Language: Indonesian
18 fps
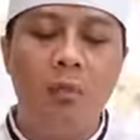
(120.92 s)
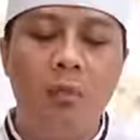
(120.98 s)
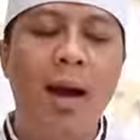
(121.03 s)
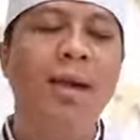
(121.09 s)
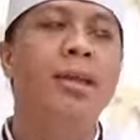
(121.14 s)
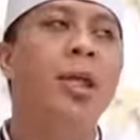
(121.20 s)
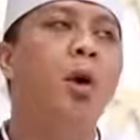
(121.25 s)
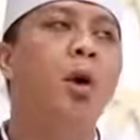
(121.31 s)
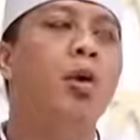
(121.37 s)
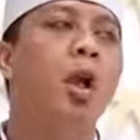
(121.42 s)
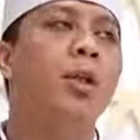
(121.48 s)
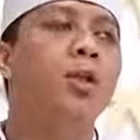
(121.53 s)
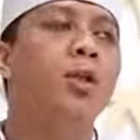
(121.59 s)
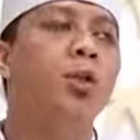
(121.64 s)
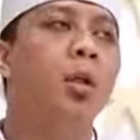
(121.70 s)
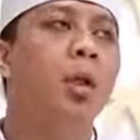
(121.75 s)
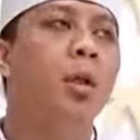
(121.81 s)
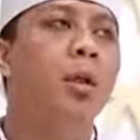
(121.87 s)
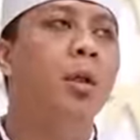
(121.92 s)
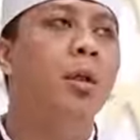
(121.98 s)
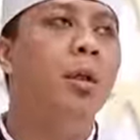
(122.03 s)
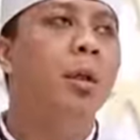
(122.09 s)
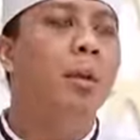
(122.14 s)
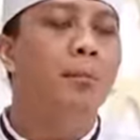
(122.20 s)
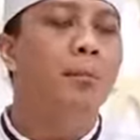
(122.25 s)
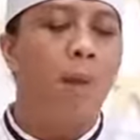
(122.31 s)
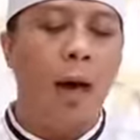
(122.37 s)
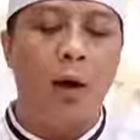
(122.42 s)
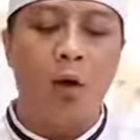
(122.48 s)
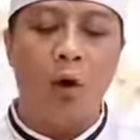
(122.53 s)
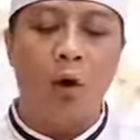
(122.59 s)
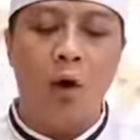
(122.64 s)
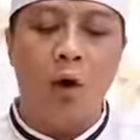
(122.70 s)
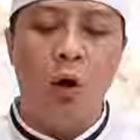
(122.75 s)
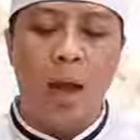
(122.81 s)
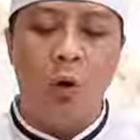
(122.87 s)
kumasa Rasul
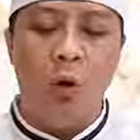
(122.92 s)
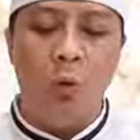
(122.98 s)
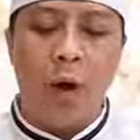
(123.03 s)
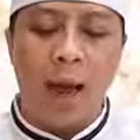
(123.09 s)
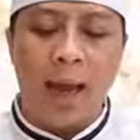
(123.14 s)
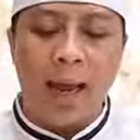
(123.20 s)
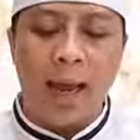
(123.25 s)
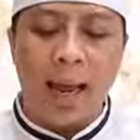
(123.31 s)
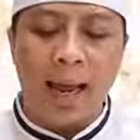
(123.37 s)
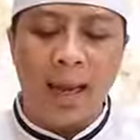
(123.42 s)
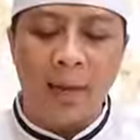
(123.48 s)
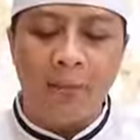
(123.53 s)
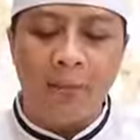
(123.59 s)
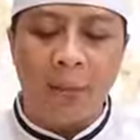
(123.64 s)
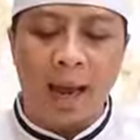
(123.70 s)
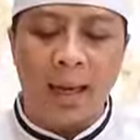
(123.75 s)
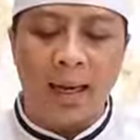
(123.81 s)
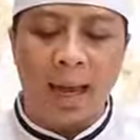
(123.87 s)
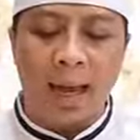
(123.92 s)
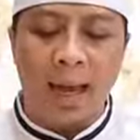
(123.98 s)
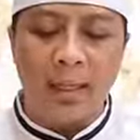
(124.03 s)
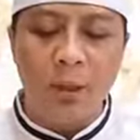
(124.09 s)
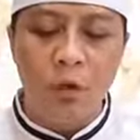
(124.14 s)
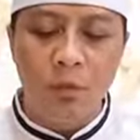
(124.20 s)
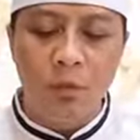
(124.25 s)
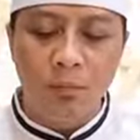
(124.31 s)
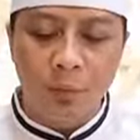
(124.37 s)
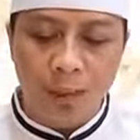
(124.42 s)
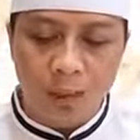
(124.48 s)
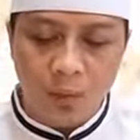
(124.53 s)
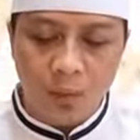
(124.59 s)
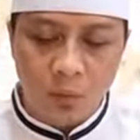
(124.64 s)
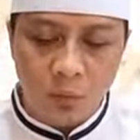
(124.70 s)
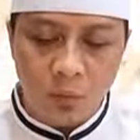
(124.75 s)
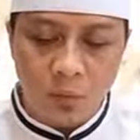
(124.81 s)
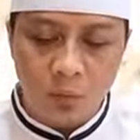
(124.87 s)
pakola wakai palayuk
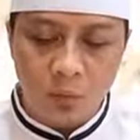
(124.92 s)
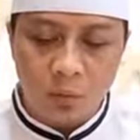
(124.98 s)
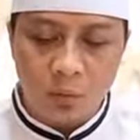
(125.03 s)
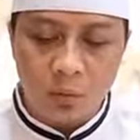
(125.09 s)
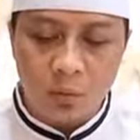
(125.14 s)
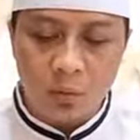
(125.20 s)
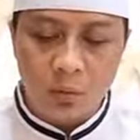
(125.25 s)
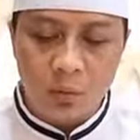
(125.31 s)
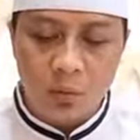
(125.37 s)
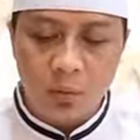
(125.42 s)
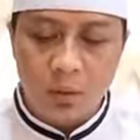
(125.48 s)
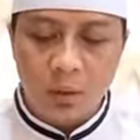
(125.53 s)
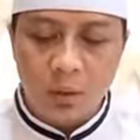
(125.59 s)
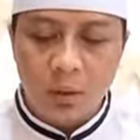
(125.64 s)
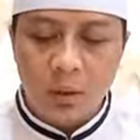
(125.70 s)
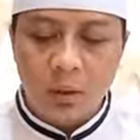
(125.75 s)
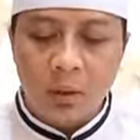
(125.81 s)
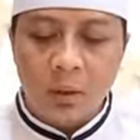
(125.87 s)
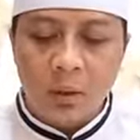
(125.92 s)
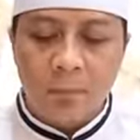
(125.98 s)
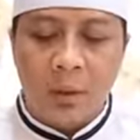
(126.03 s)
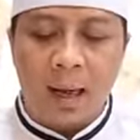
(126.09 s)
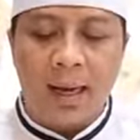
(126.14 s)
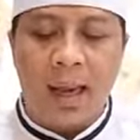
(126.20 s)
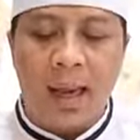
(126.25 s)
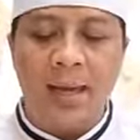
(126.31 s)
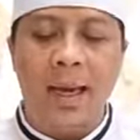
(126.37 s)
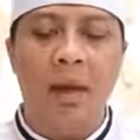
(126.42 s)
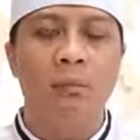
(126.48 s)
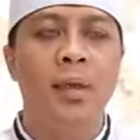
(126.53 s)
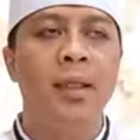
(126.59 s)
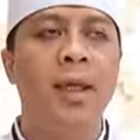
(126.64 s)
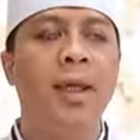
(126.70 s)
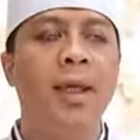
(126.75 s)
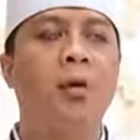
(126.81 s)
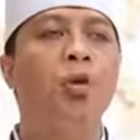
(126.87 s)
minu. Para
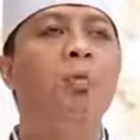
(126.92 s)
nabi ge